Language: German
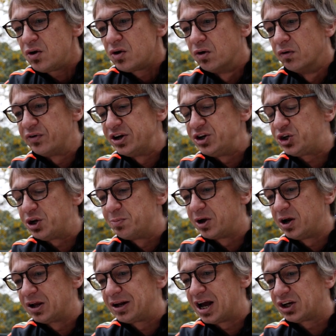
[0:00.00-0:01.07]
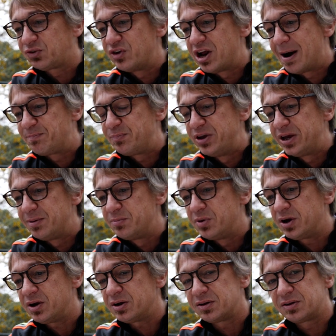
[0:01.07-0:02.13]
Und wenn ich die Brille gleich wieder abnehme,
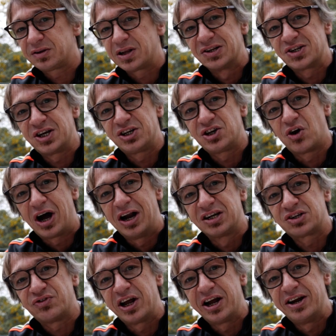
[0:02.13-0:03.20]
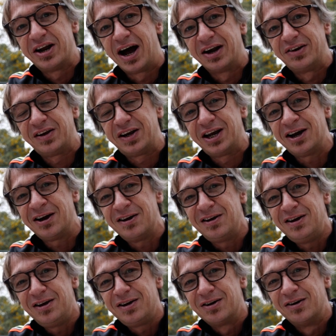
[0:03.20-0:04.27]
dann sehe ich auch alles wieder in HD.
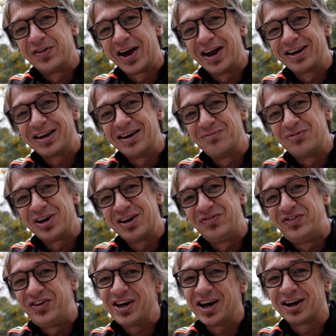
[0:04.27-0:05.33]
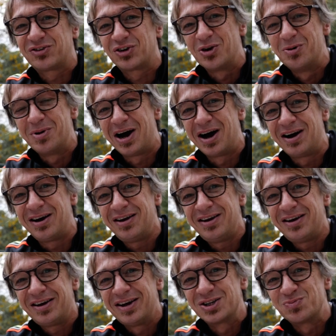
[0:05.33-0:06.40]
Und dann gehen wir direkt rüber
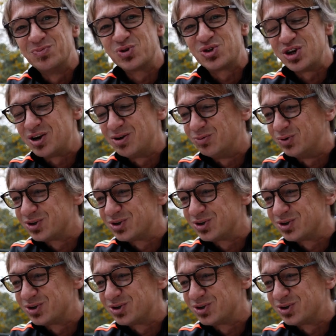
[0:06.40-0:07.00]
ins Museum